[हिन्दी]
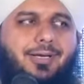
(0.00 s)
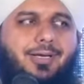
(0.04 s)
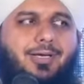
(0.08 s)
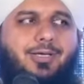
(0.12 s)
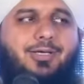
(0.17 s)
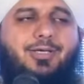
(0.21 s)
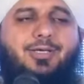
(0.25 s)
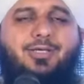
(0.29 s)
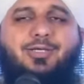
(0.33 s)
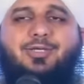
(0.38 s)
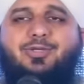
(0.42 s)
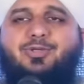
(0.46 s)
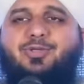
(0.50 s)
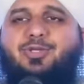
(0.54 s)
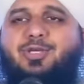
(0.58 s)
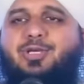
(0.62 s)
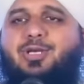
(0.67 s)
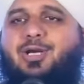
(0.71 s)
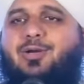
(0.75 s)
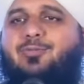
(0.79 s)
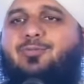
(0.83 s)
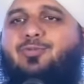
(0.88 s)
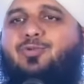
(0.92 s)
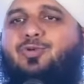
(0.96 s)
अगर किसी
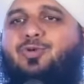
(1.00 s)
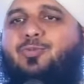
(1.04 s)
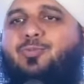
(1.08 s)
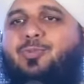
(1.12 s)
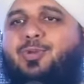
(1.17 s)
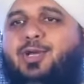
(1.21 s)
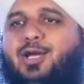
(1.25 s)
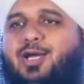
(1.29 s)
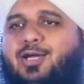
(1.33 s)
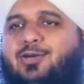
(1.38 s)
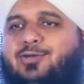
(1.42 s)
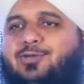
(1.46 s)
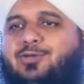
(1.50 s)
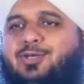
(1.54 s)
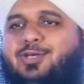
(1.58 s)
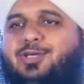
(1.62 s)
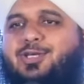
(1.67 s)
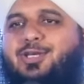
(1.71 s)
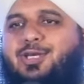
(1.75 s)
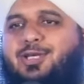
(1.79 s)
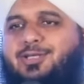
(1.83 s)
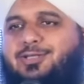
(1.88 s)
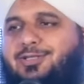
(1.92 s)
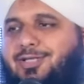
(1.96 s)
काम को प्यार से
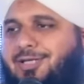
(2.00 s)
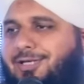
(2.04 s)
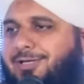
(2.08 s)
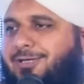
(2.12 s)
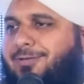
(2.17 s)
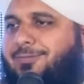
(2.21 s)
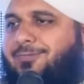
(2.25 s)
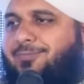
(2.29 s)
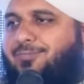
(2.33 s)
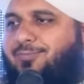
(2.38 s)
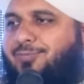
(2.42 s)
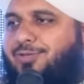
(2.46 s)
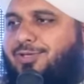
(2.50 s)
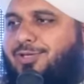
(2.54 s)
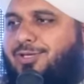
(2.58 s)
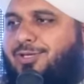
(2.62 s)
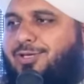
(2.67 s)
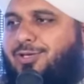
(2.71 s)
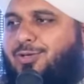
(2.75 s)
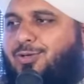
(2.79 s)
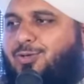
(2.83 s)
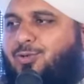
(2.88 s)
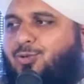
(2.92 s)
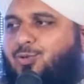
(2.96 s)
किया जाए
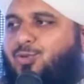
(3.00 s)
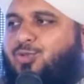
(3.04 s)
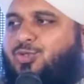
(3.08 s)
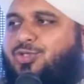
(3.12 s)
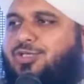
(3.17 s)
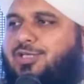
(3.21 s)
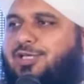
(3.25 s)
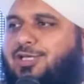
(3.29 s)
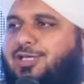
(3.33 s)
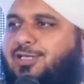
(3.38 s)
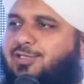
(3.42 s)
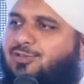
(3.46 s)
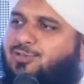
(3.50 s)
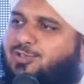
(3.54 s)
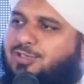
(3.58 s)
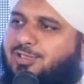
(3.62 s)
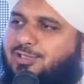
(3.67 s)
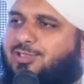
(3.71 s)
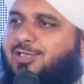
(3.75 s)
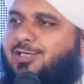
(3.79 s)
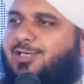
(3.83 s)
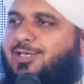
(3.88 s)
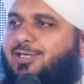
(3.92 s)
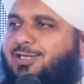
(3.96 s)
उसकी
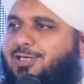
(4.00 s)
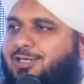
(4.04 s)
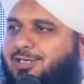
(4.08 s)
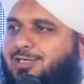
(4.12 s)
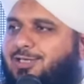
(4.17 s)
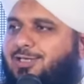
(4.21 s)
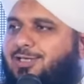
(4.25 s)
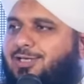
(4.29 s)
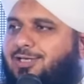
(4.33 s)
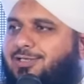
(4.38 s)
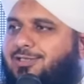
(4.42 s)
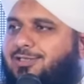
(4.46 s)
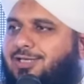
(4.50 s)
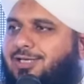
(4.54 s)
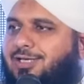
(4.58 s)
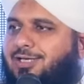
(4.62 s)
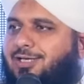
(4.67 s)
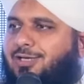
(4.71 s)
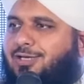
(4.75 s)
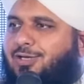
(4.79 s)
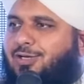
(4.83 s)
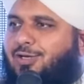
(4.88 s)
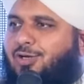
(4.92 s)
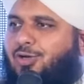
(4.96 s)
लज्जत लेके किया
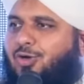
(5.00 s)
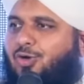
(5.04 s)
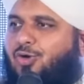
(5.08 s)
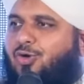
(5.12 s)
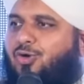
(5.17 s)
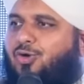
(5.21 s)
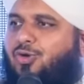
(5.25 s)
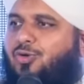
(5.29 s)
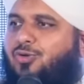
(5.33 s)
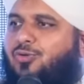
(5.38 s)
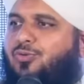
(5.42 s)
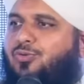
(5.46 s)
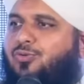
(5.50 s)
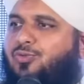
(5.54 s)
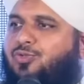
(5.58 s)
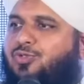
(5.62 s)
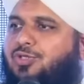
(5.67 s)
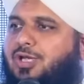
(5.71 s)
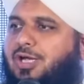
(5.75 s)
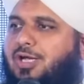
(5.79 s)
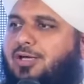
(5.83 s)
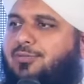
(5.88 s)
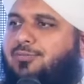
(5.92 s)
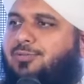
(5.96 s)
जाए और उस
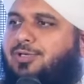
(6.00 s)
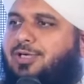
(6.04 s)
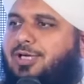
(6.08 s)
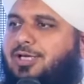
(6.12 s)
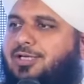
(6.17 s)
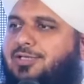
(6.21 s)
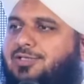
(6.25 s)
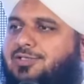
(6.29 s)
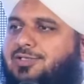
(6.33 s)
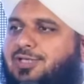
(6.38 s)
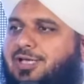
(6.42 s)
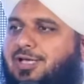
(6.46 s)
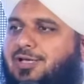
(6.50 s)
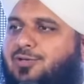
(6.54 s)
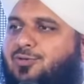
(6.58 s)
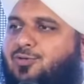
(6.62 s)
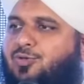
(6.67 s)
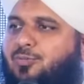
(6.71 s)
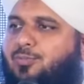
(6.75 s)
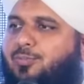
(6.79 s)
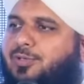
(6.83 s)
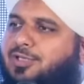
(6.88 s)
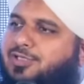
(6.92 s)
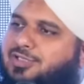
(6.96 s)
काम का इंसान
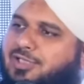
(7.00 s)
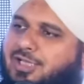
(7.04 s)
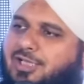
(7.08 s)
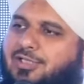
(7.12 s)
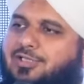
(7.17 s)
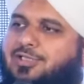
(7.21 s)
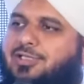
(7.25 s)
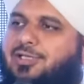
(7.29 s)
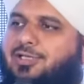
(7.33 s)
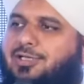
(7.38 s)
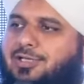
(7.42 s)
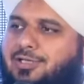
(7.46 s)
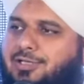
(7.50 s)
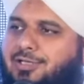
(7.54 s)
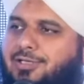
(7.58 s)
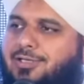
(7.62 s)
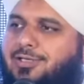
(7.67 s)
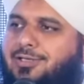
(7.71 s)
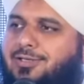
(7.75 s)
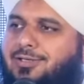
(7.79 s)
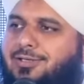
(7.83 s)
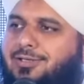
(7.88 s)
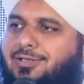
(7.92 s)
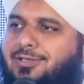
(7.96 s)
को मज़ा आने लगे
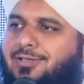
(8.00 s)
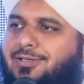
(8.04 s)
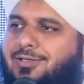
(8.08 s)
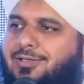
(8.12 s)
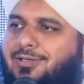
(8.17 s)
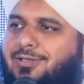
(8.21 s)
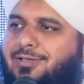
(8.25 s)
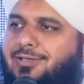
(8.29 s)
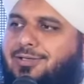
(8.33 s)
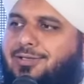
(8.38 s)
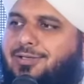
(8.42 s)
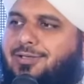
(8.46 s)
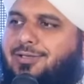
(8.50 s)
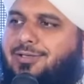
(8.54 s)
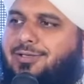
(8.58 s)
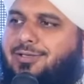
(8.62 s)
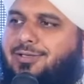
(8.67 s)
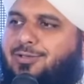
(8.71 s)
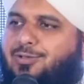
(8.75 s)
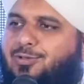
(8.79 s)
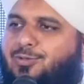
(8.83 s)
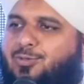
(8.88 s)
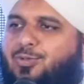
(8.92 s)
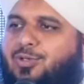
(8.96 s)

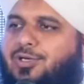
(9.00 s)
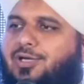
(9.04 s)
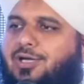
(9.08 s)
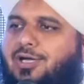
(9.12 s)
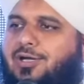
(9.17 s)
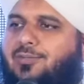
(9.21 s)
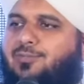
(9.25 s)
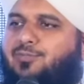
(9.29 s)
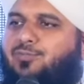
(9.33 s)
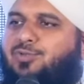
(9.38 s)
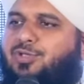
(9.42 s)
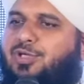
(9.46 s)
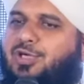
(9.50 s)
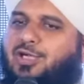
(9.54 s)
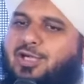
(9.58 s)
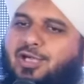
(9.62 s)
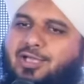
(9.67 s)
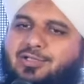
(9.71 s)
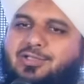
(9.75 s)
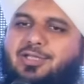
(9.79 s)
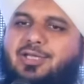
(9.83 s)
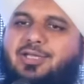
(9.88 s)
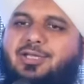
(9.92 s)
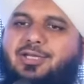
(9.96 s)
तो वो काम
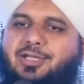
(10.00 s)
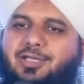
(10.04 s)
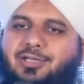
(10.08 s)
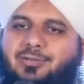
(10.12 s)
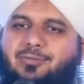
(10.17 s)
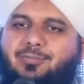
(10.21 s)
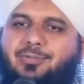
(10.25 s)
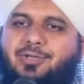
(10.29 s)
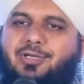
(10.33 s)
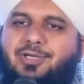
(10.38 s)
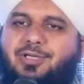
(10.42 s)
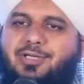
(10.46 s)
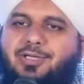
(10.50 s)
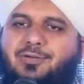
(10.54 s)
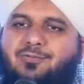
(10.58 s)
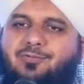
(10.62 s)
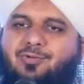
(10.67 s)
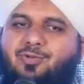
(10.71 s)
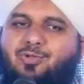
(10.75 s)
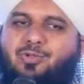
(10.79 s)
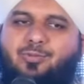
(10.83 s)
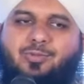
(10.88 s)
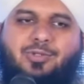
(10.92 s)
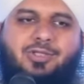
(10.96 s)
थकाता नहीं बल्कि
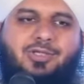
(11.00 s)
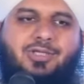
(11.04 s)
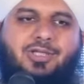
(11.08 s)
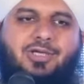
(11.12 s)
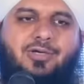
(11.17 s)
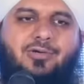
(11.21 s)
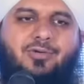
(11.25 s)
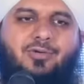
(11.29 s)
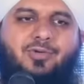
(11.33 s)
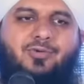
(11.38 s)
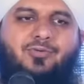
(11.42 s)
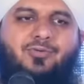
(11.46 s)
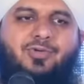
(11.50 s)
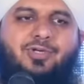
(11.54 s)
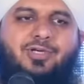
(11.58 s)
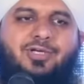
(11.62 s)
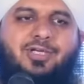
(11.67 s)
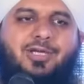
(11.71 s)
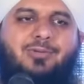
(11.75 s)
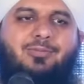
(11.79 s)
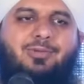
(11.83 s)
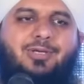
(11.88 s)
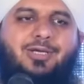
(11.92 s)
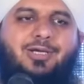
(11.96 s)
वो तो बंदा ओवर
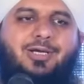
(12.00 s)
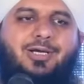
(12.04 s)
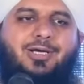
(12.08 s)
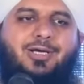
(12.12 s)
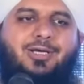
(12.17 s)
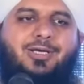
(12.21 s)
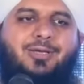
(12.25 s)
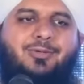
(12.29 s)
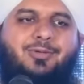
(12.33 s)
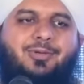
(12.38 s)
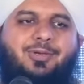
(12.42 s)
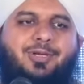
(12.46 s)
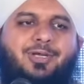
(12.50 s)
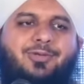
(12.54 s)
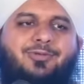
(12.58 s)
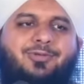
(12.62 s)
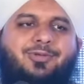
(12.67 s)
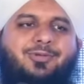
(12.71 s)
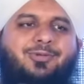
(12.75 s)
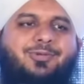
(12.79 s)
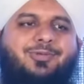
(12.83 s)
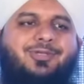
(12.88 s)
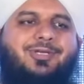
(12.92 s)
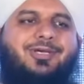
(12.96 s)
टाइम लगा के भी
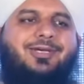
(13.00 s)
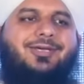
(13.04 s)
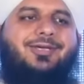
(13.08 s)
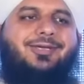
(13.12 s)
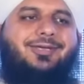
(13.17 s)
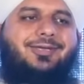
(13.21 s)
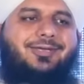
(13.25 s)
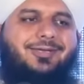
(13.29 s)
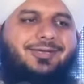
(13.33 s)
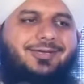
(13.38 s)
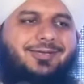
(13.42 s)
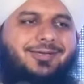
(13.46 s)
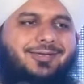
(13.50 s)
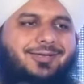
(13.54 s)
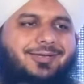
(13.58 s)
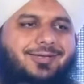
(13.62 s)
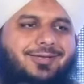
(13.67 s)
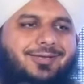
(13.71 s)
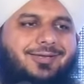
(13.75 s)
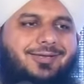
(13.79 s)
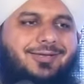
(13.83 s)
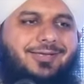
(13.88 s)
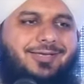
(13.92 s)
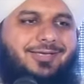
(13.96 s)
राज़ी होता
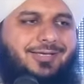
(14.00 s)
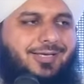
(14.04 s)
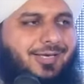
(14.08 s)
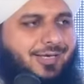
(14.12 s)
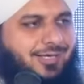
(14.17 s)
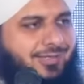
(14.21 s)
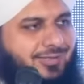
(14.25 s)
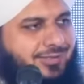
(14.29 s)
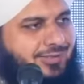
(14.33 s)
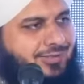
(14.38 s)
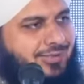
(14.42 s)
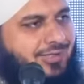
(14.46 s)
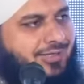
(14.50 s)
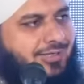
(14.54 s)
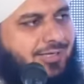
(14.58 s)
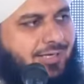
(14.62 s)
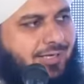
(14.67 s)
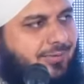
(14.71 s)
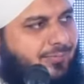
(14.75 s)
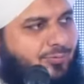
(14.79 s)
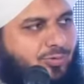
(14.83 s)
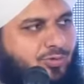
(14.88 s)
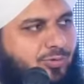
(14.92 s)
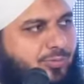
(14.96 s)
है यार ये
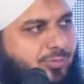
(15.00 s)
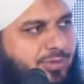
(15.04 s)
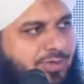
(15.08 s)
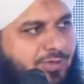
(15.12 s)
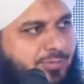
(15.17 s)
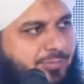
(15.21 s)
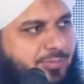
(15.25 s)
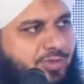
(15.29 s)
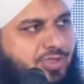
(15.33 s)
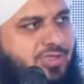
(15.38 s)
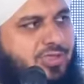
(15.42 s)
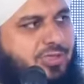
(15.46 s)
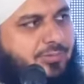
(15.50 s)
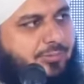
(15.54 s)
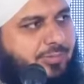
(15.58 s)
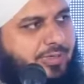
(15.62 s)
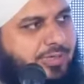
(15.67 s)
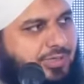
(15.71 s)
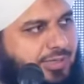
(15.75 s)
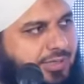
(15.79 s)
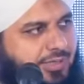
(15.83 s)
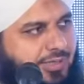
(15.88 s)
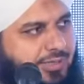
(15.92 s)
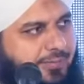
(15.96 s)
काम तो मेरा मिशन
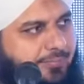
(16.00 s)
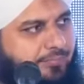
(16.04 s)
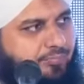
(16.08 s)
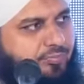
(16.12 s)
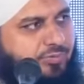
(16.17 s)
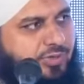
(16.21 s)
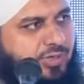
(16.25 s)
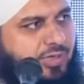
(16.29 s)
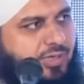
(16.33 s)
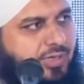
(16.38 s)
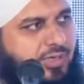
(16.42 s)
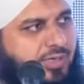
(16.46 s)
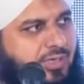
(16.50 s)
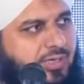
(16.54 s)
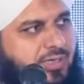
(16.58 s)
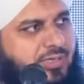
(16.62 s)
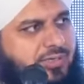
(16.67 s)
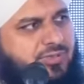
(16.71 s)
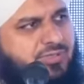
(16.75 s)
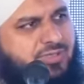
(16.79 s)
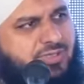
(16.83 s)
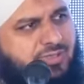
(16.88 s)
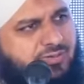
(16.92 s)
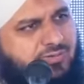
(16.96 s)
बन गया
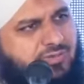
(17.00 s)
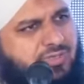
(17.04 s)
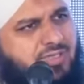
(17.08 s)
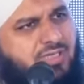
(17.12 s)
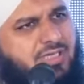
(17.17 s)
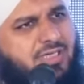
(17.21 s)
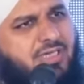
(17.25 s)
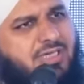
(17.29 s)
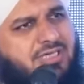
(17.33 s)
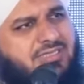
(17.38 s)
ज़िंदगी